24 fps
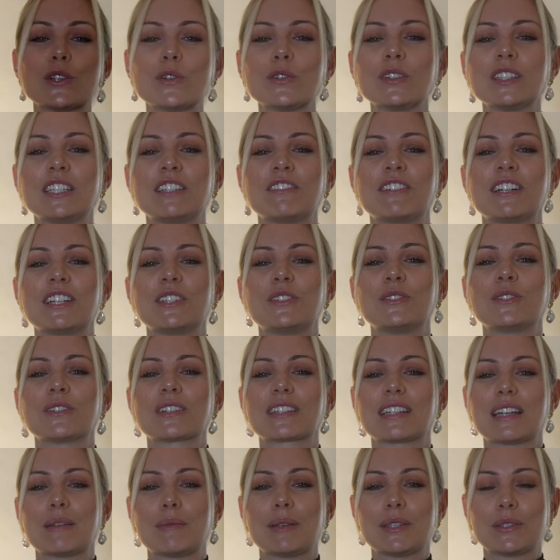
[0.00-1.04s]
vous dévoile
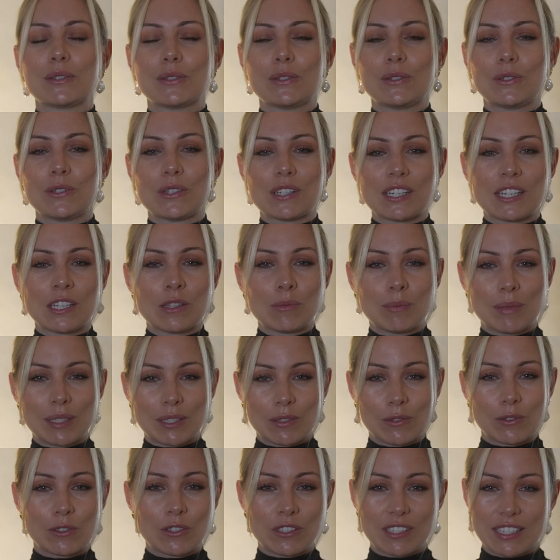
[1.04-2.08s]
donc la méthodologie méthodologie, une
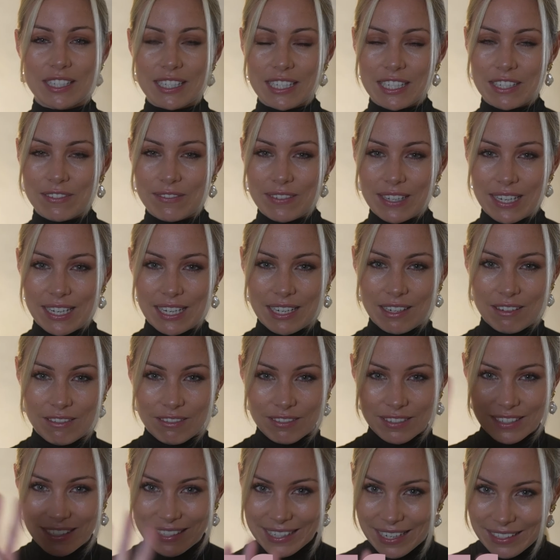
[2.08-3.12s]
méthodologie qui va aller
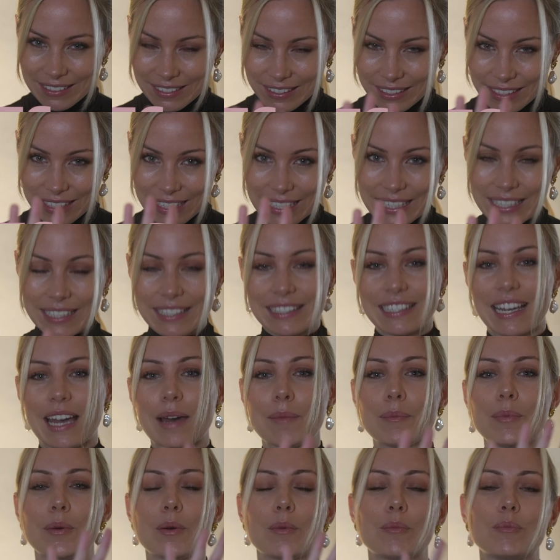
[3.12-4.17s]
en quatre
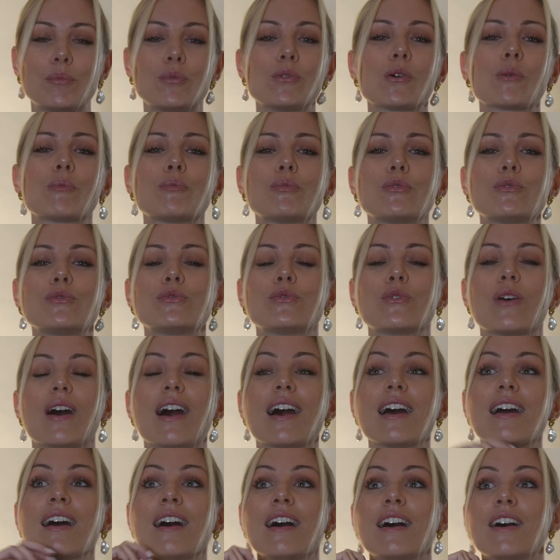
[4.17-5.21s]
étapes pour
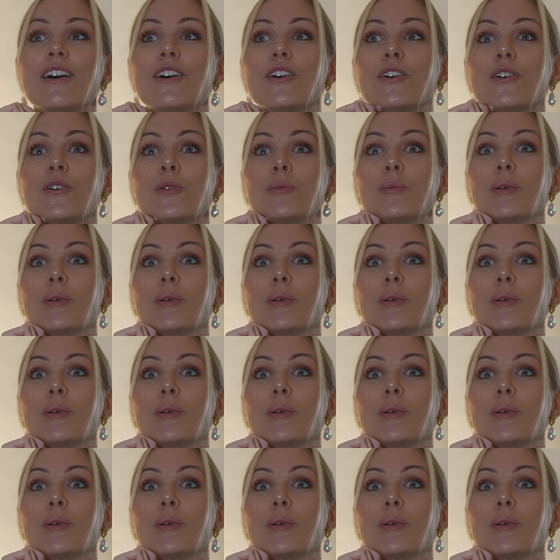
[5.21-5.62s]
pouvoir euh,